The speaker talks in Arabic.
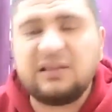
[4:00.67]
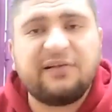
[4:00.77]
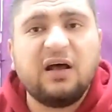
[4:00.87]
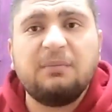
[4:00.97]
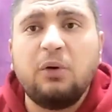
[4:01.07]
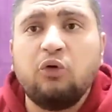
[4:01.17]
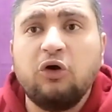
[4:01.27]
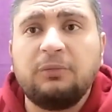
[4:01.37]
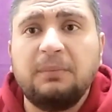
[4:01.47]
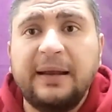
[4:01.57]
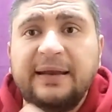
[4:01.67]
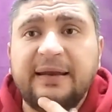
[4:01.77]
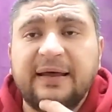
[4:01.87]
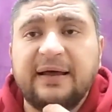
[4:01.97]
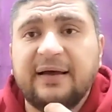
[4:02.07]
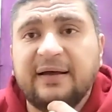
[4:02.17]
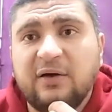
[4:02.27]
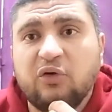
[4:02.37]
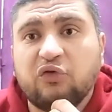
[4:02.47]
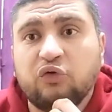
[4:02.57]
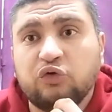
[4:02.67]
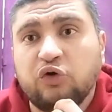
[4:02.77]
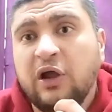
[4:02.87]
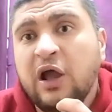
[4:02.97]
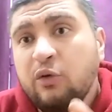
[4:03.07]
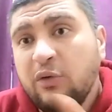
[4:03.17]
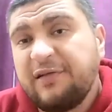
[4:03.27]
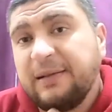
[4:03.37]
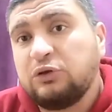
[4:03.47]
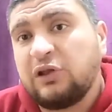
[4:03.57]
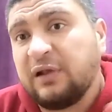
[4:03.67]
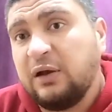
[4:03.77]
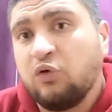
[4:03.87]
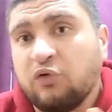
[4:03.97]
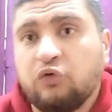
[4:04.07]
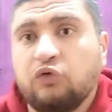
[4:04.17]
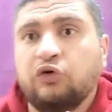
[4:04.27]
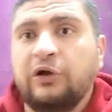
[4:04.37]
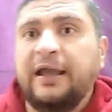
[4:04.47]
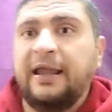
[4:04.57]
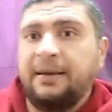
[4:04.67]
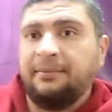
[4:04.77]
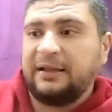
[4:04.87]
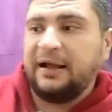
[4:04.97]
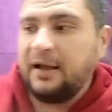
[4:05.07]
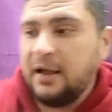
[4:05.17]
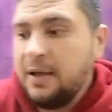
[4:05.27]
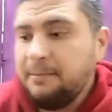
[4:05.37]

الانتظار موجود من آه، هوتسون اودوي ولسه منتظرين هوتسون اودوي يجي امتى